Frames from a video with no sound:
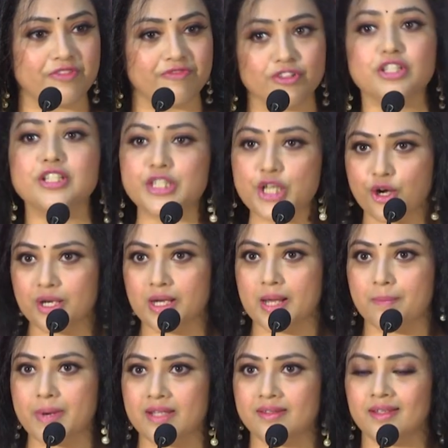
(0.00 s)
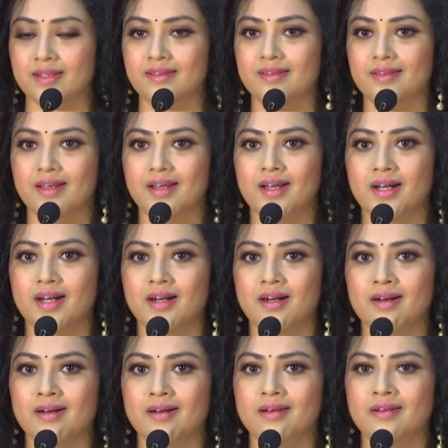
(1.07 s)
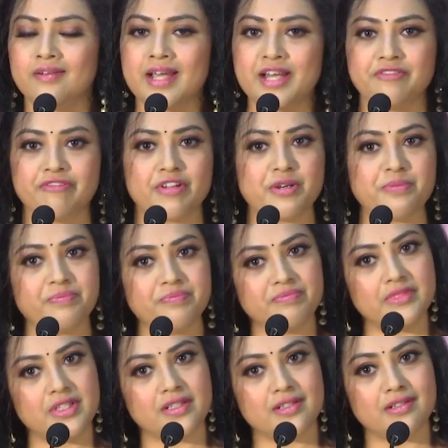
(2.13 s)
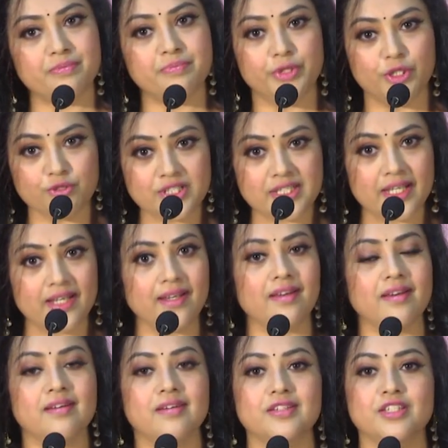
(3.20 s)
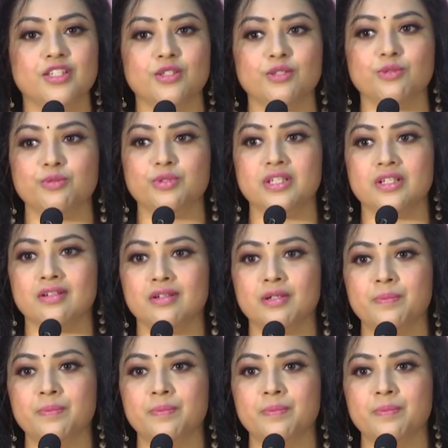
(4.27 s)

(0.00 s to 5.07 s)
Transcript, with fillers: ஃபுல் சாங்கை நான் பார்த்தேன் ரைட் ஃப்ரம் த மியூசிக் டு த